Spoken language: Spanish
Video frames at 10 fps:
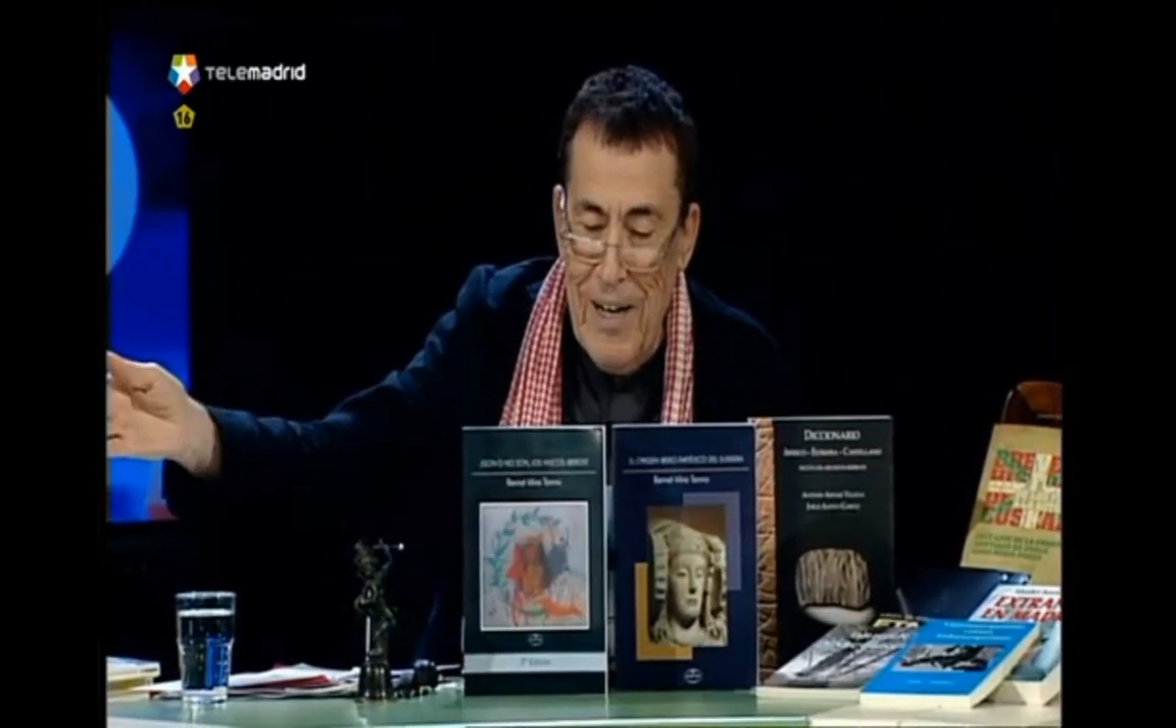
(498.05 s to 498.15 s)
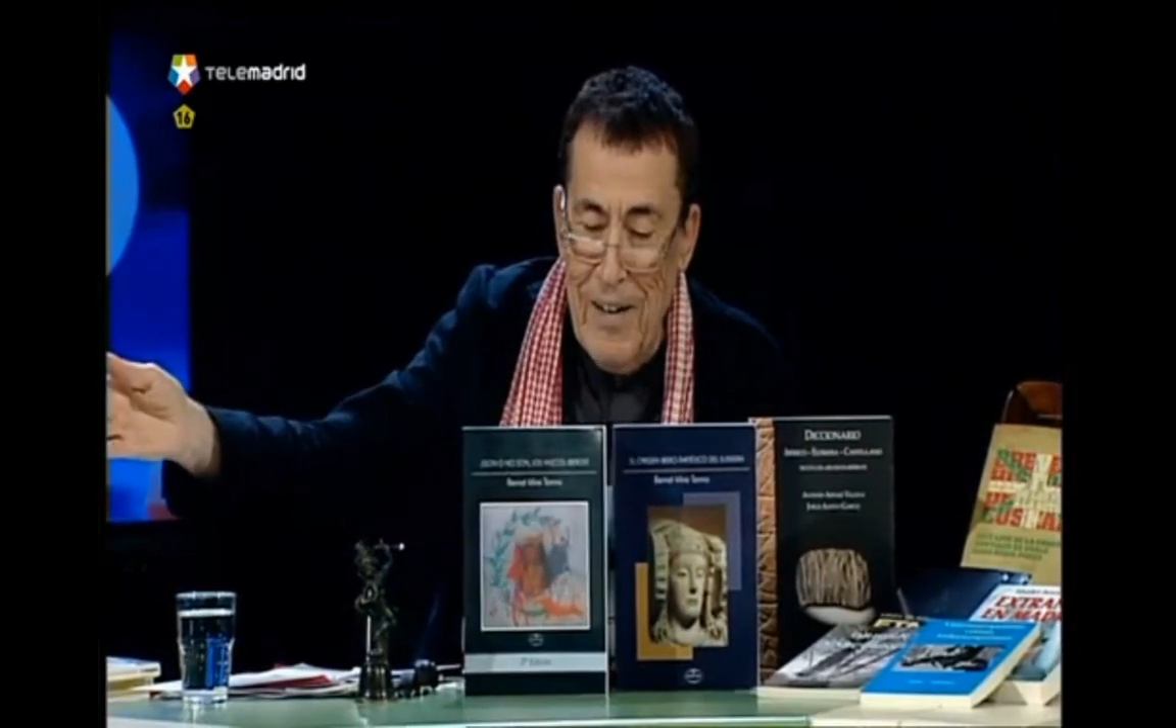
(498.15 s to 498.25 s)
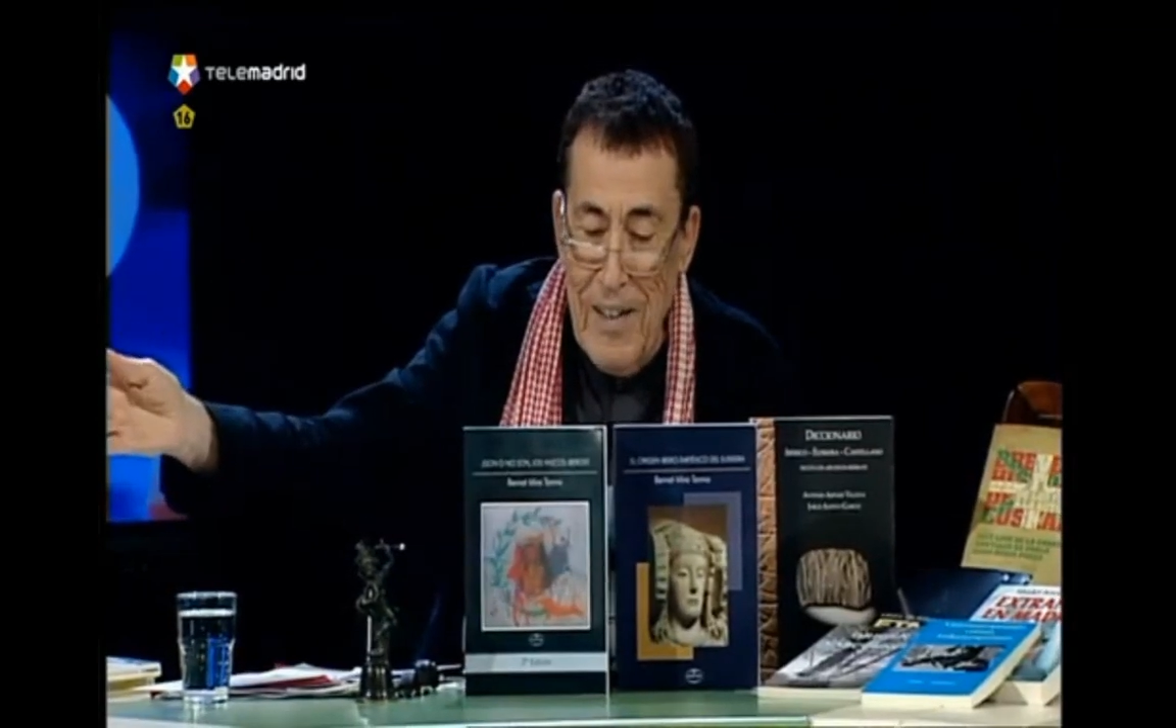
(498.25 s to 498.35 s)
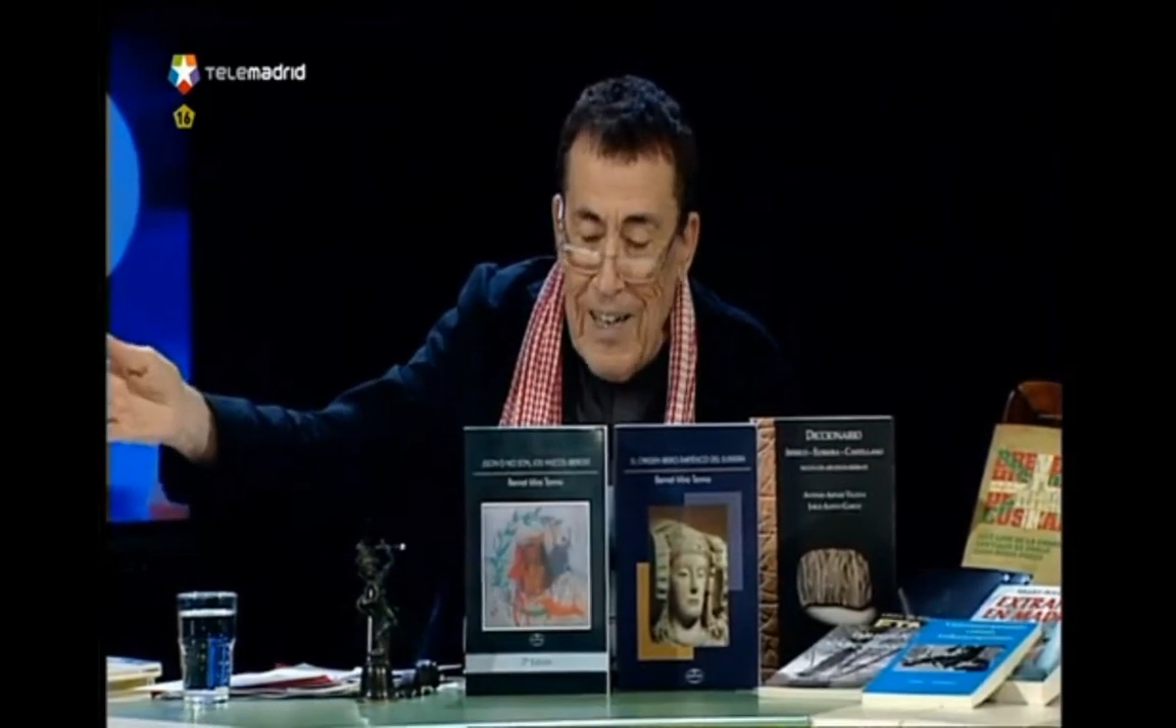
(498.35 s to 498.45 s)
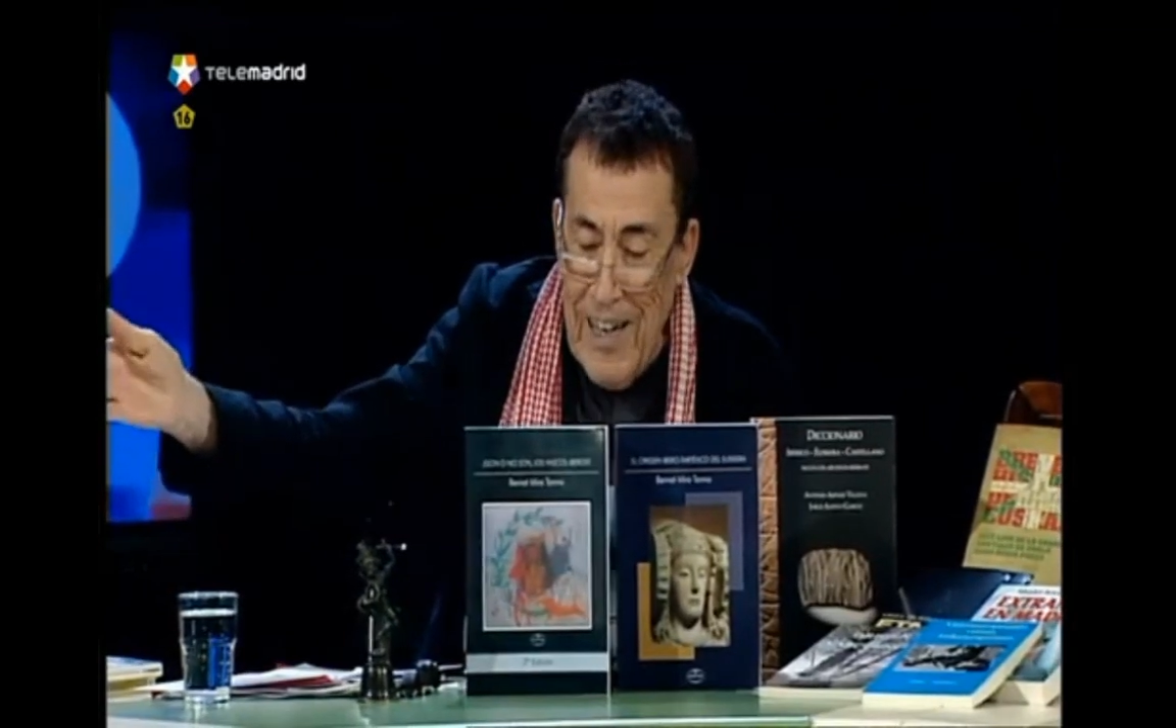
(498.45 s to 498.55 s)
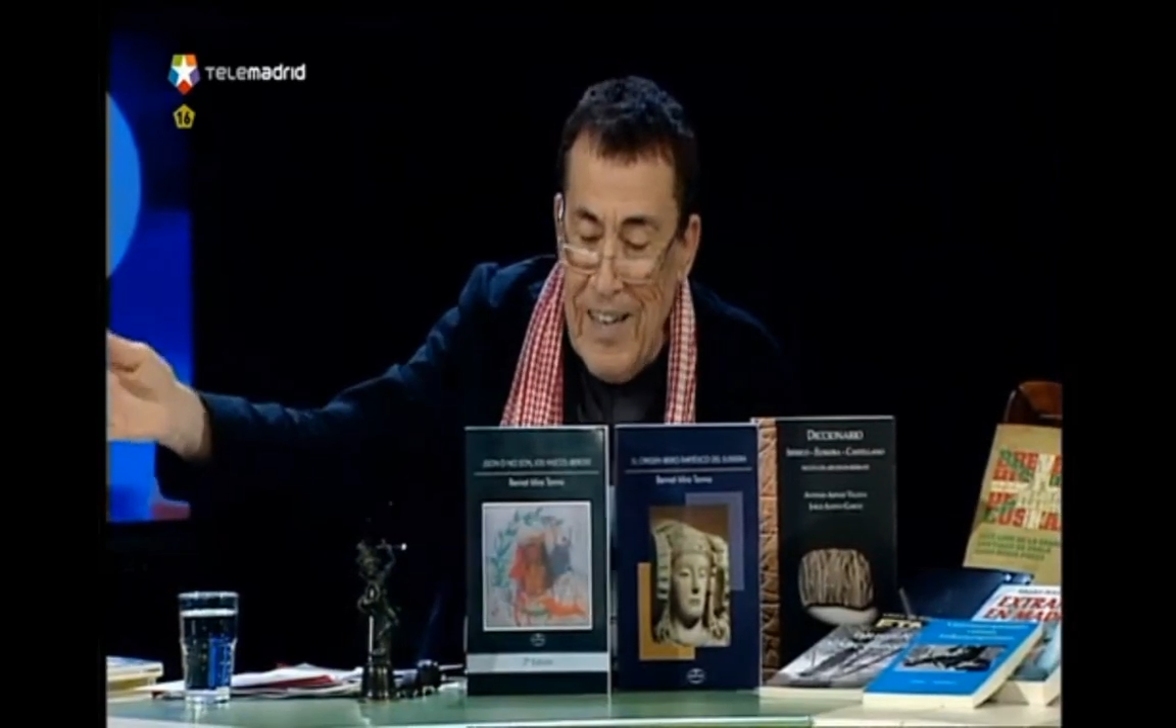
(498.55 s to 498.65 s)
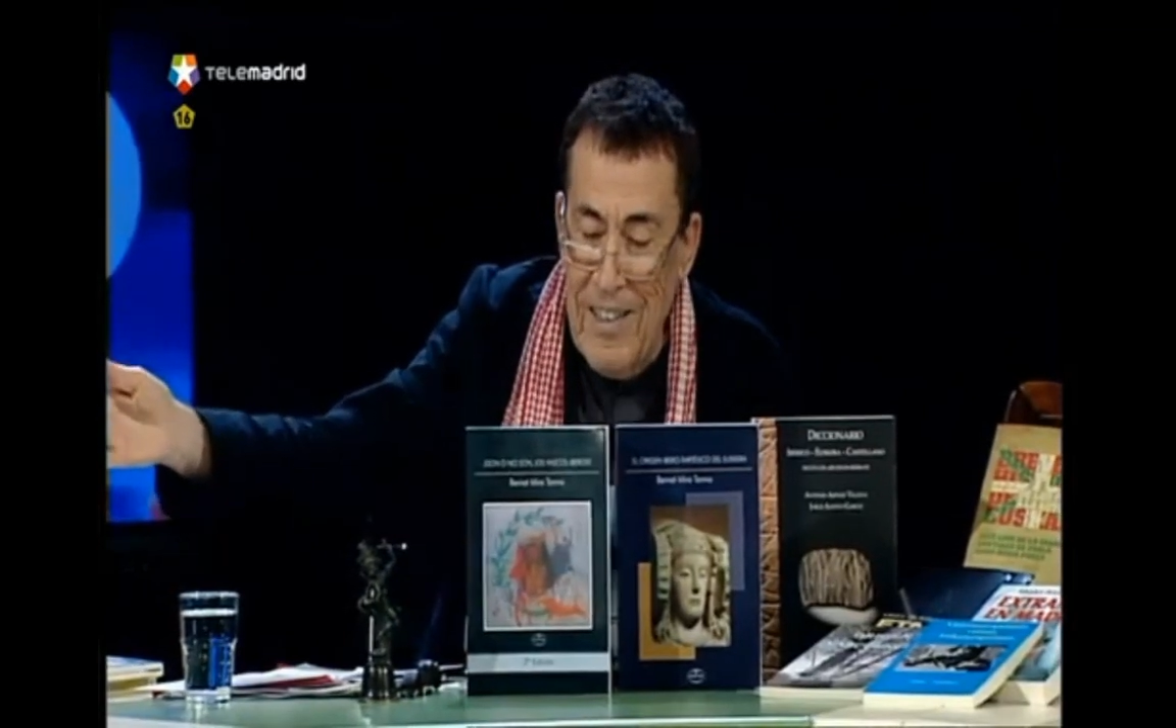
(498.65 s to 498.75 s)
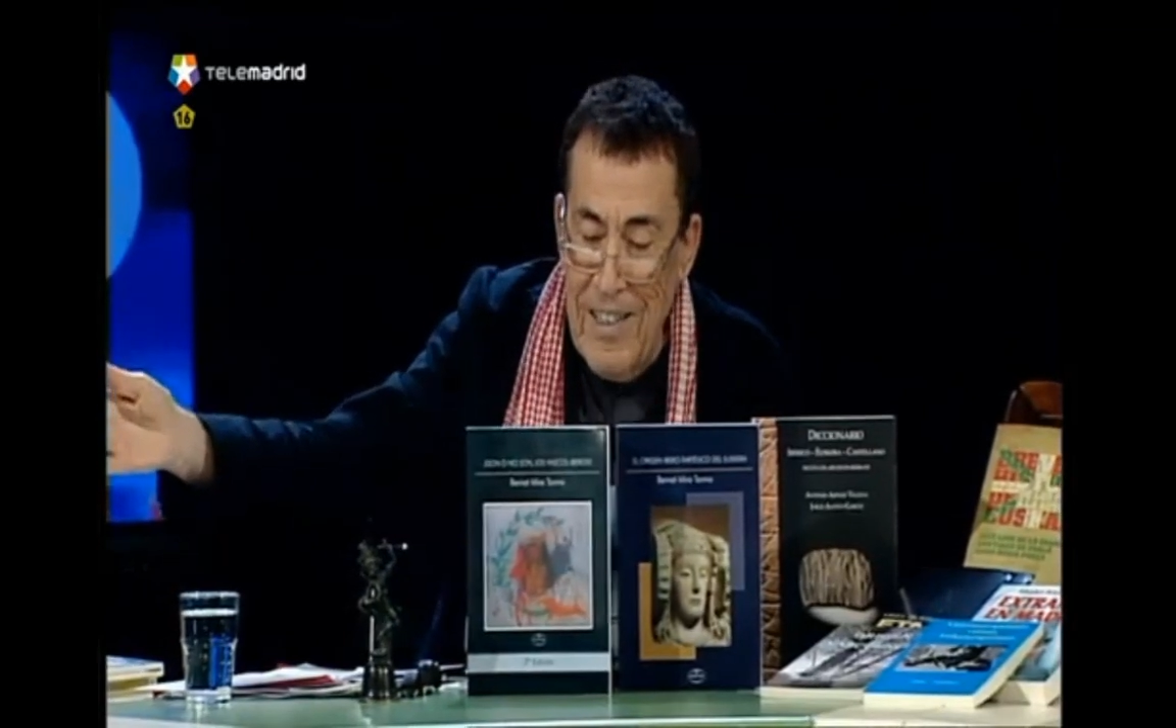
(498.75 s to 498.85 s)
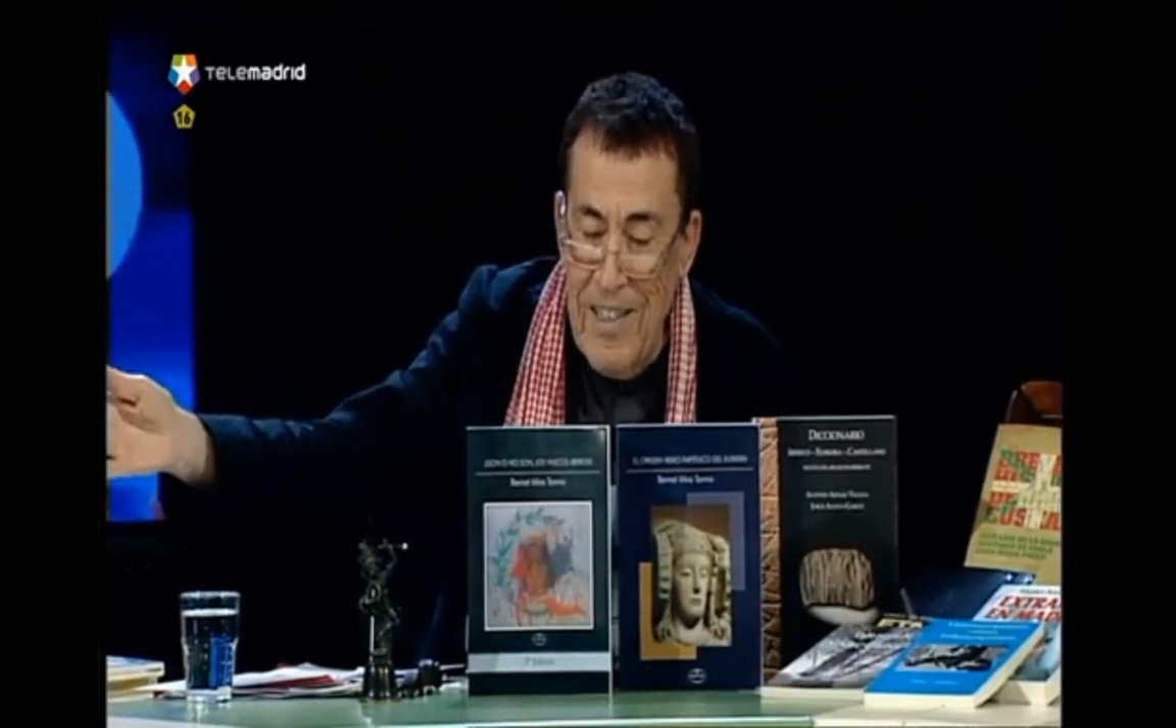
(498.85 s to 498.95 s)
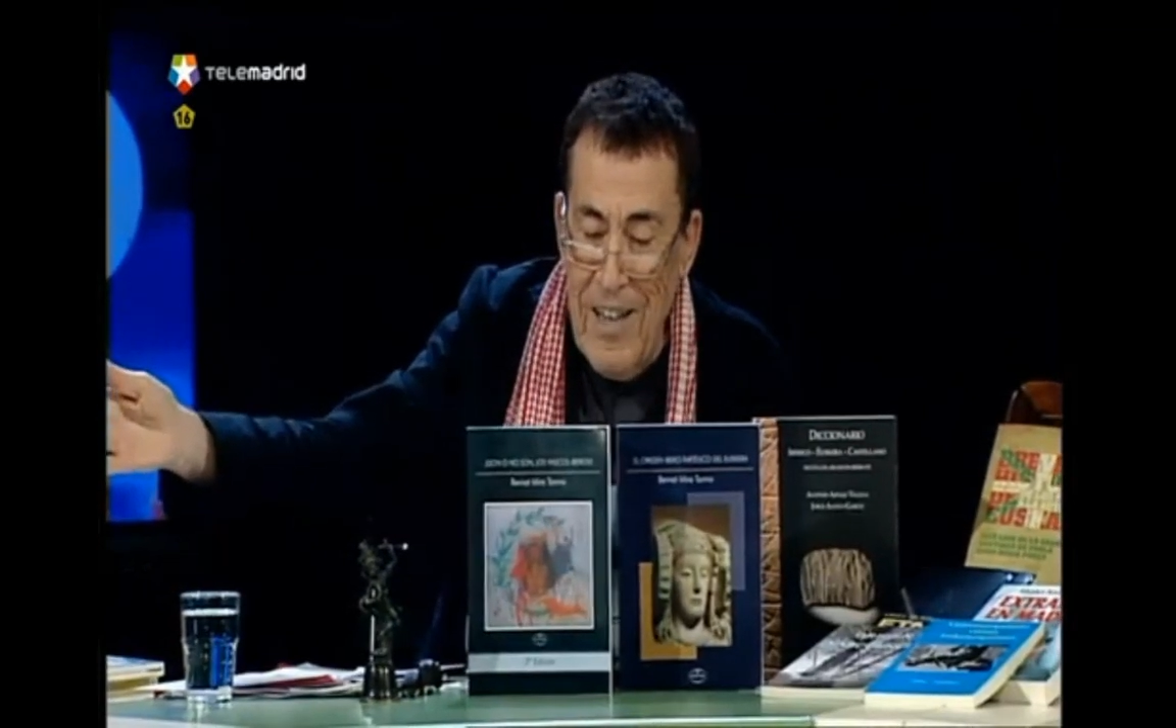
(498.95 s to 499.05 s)

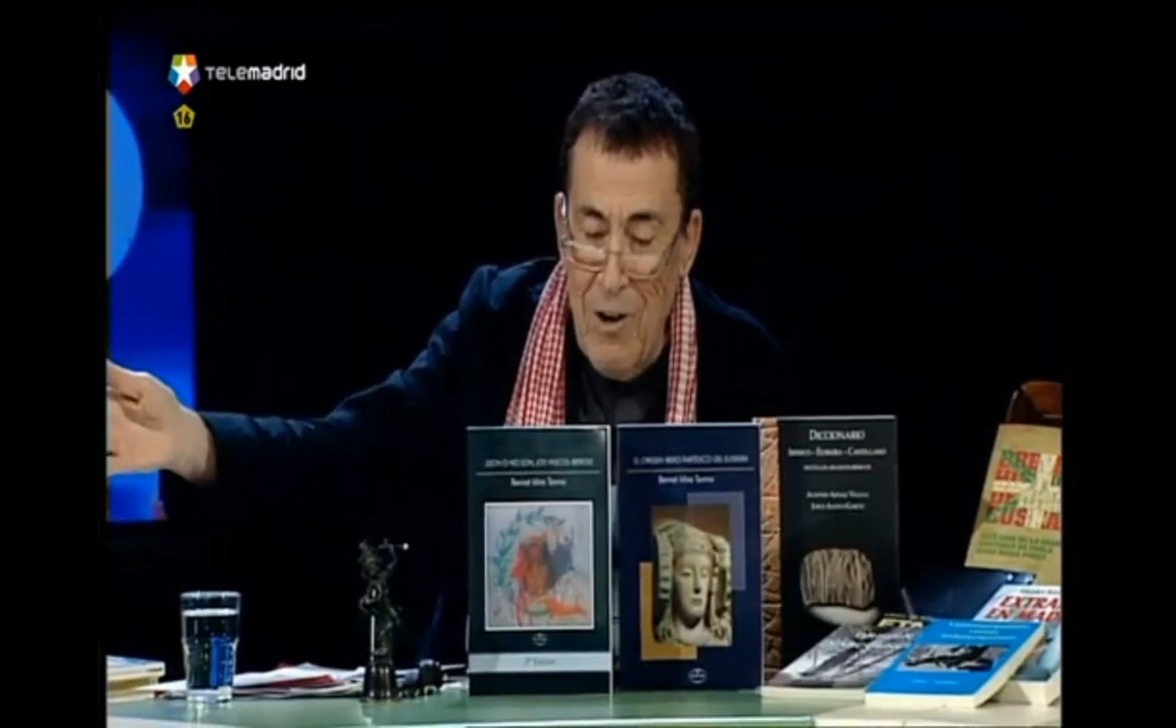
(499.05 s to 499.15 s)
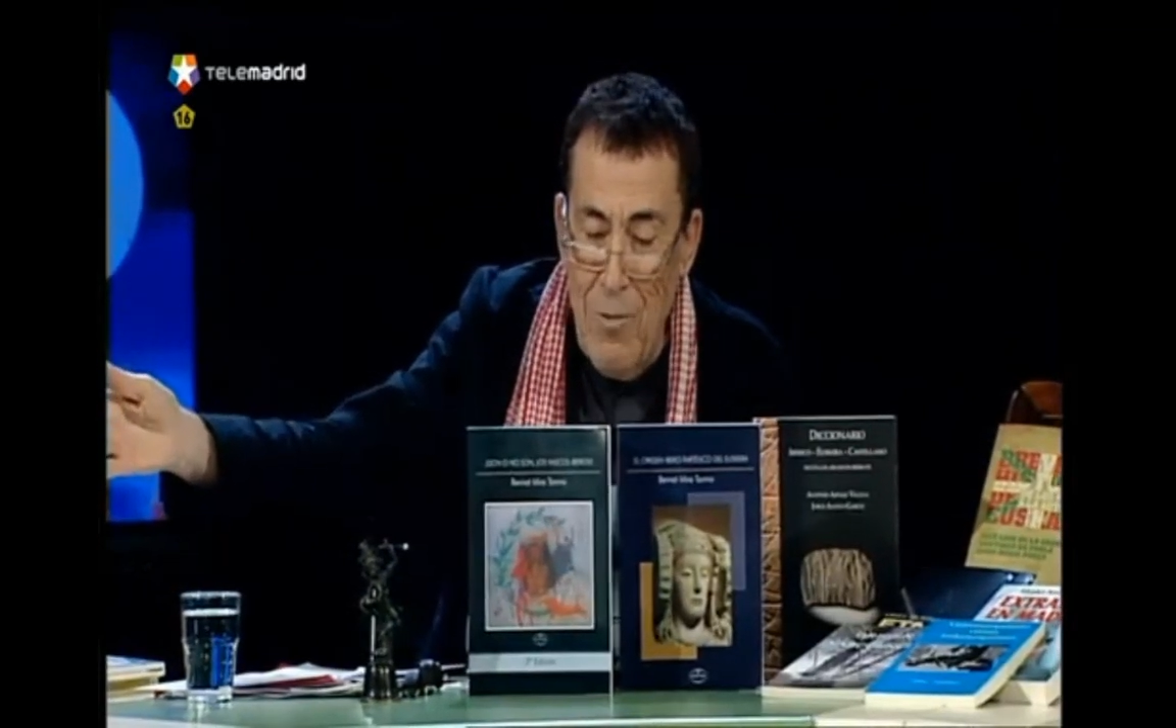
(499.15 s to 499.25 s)
característica